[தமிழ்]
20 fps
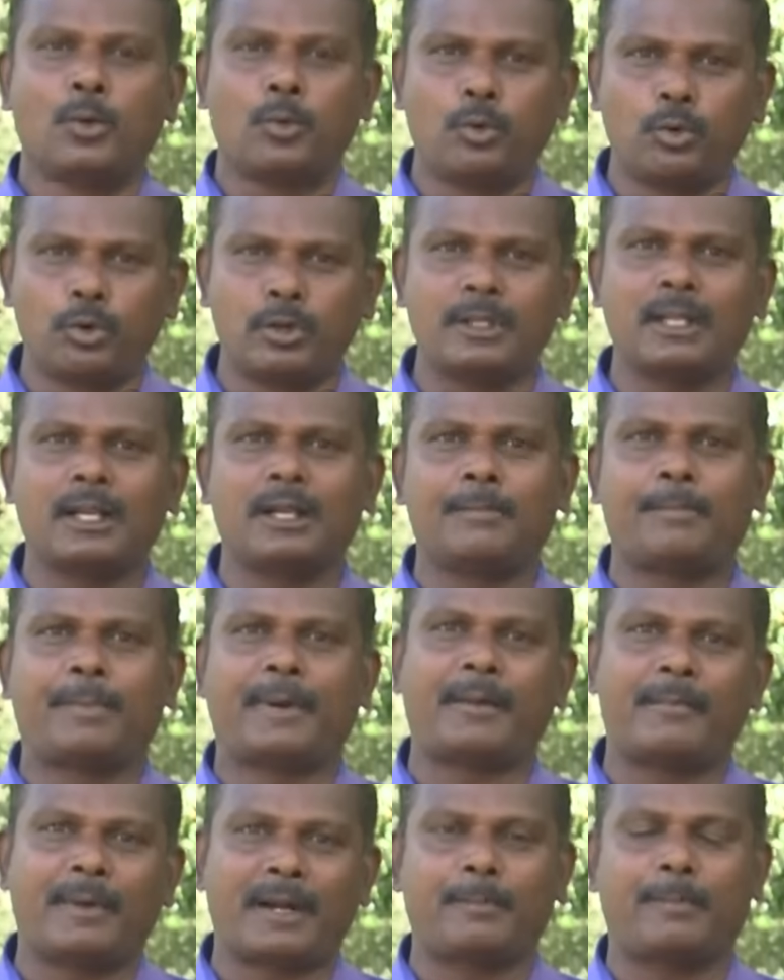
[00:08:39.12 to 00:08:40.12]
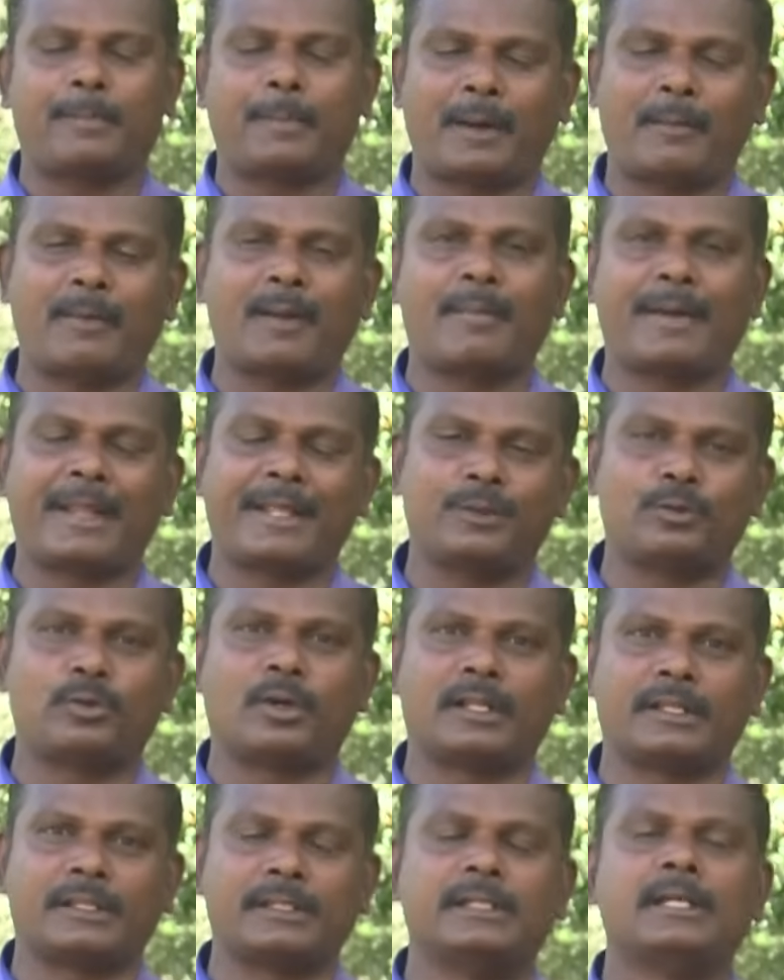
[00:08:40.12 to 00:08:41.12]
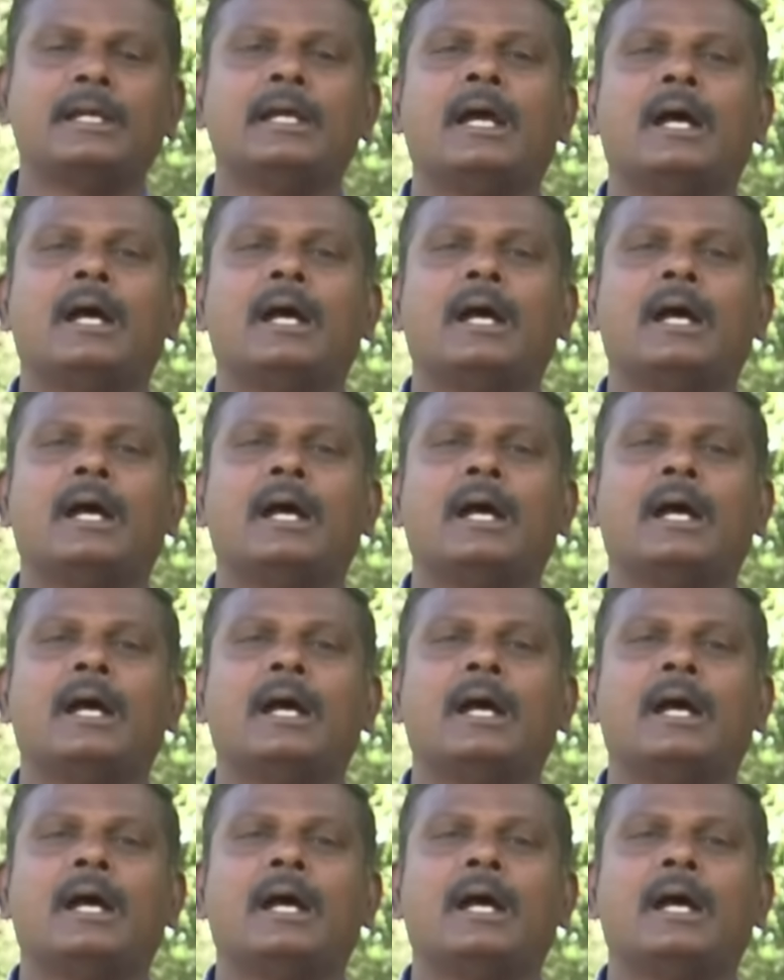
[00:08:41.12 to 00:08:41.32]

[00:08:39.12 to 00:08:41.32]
கூடுதல் பிரபல பிரபலமடைந்துள்ளது